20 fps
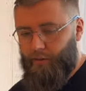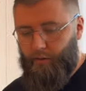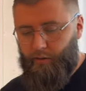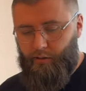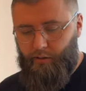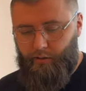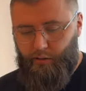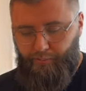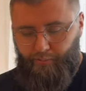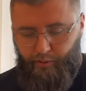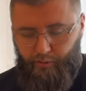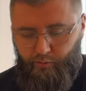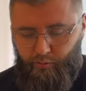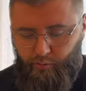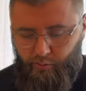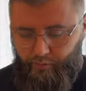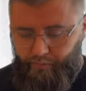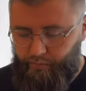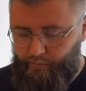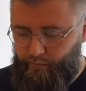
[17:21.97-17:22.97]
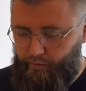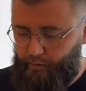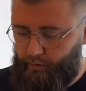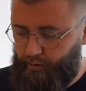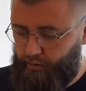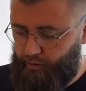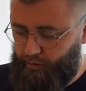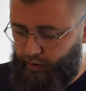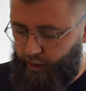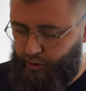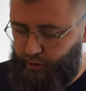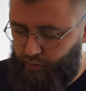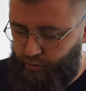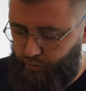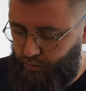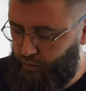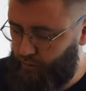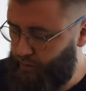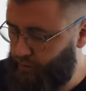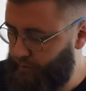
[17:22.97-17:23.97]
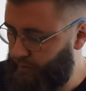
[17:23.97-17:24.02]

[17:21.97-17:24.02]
э, на полу э, также уложен